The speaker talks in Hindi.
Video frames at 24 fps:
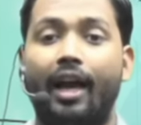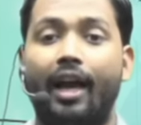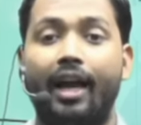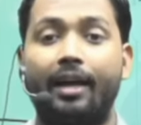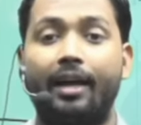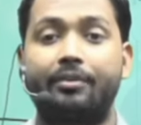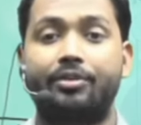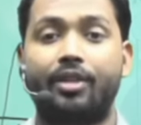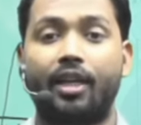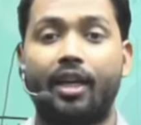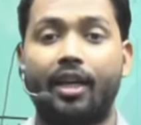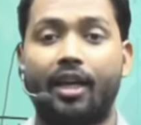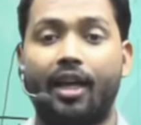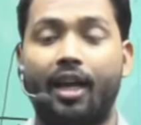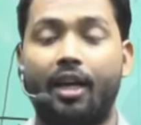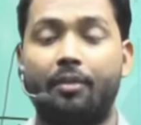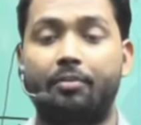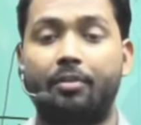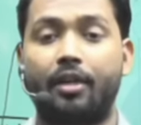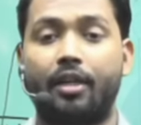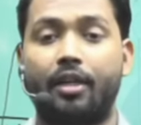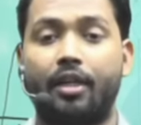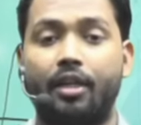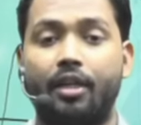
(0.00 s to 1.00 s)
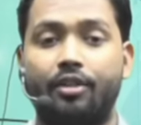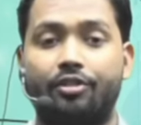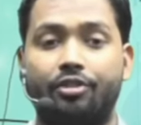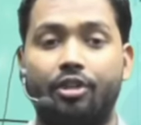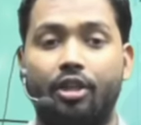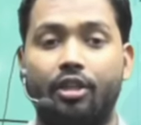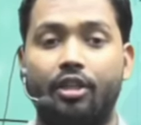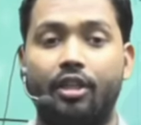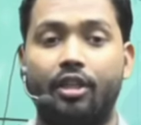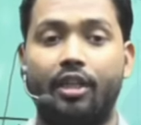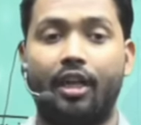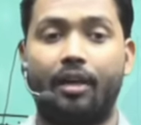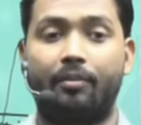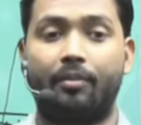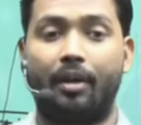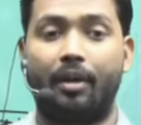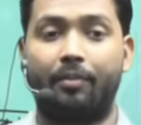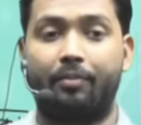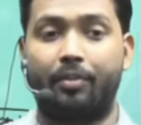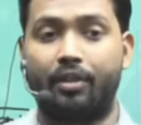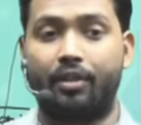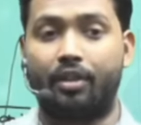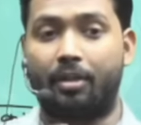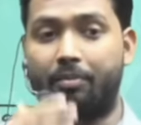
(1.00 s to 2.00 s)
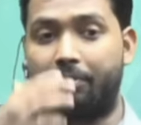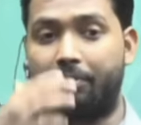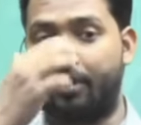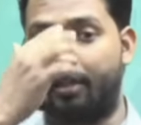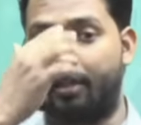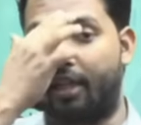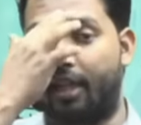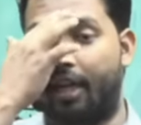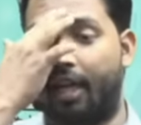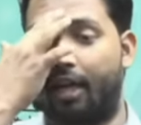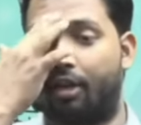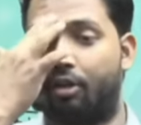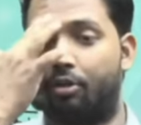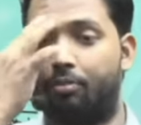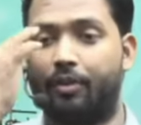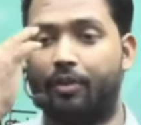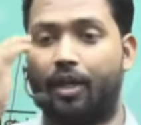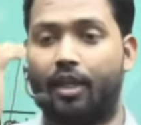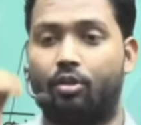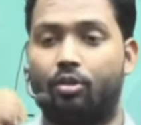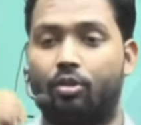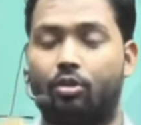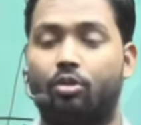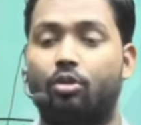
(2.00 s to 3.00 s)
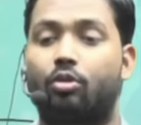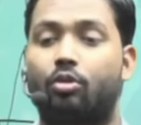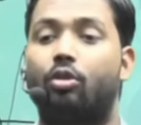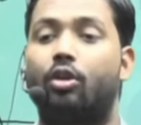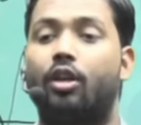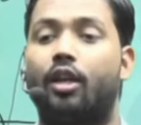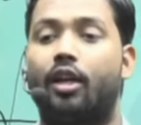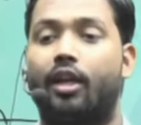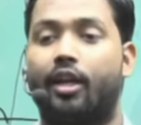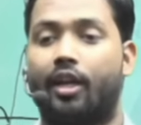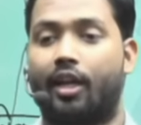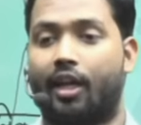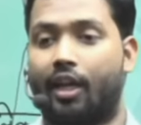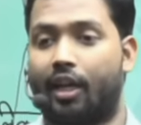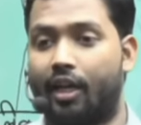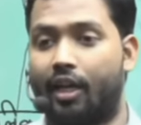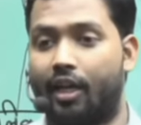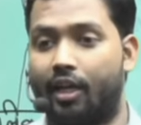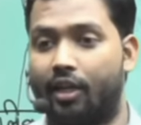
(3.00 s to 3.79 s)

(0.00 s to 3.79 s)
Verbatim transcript: आप सरकार पे केस कर दिए हमारा पंद्रह पंद्रह लाख रुपया दो तो कौन लड़ेगा